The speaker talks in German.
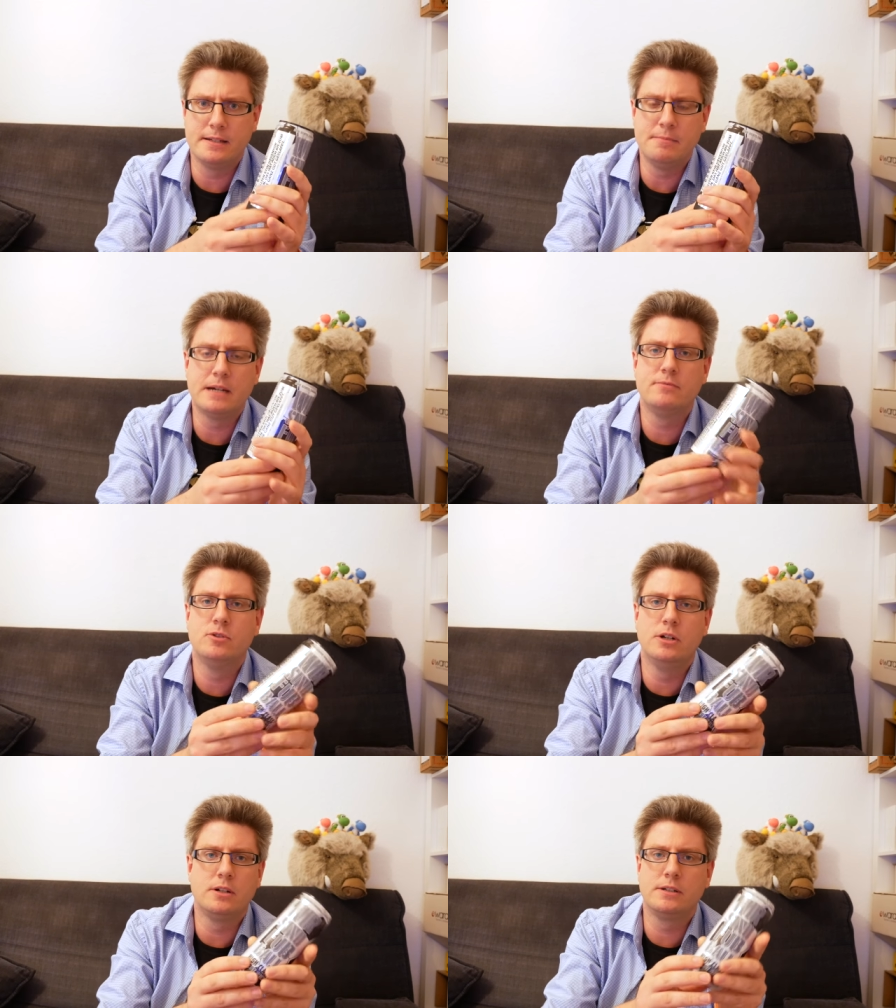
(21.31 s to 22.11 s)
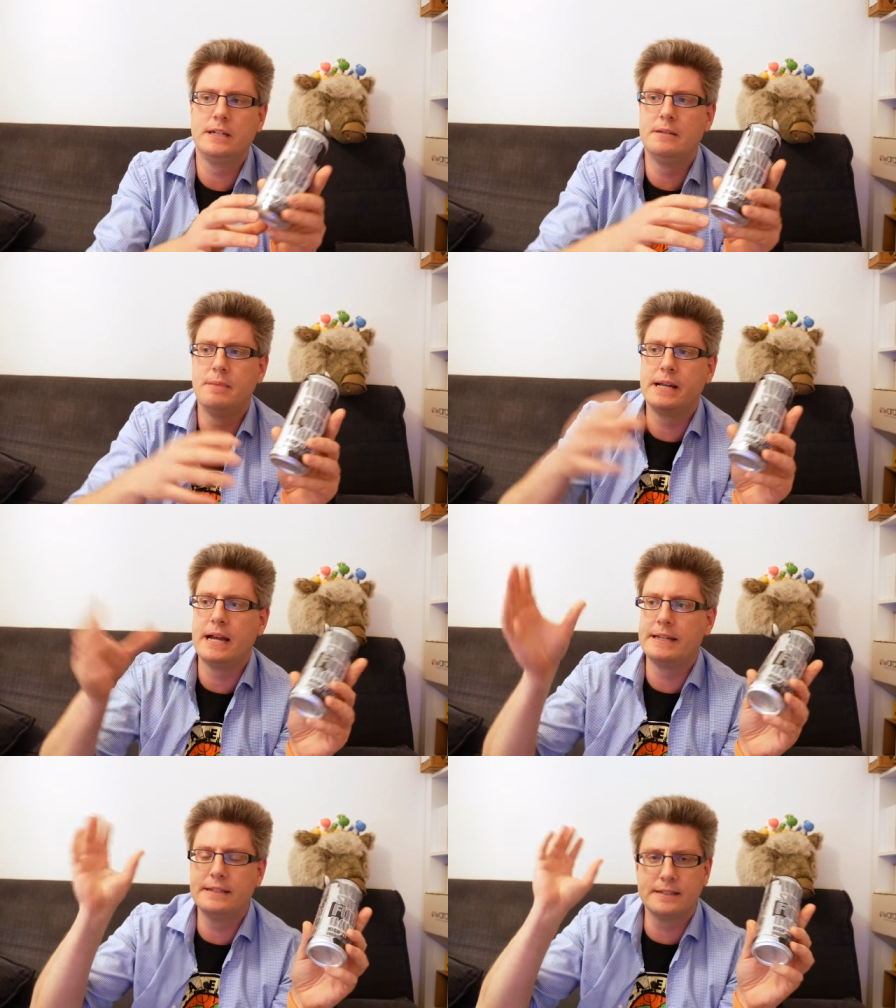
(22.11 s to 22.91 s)
Die machen wohl auch jede
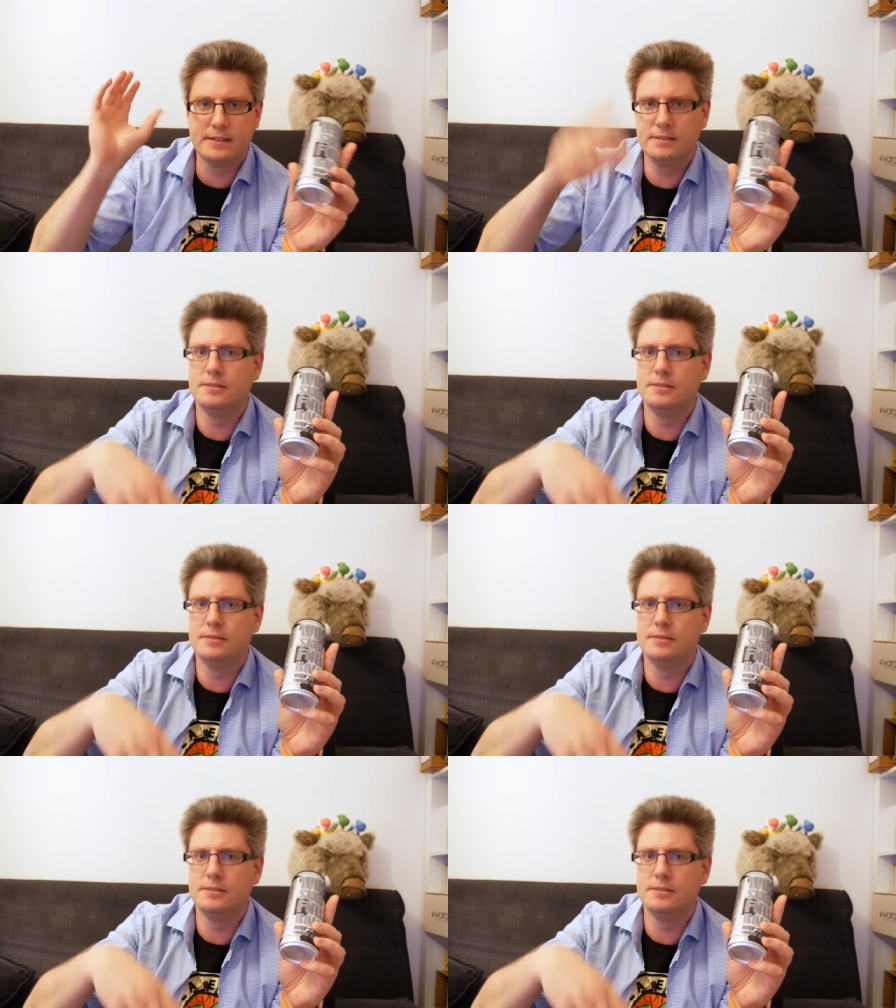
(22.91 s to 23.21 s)
Menge andere.